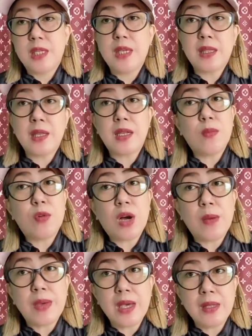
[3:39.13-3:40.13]
Tinitira mo
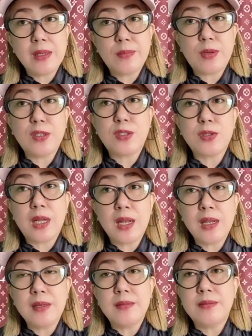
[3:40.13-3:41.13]
kami, personal,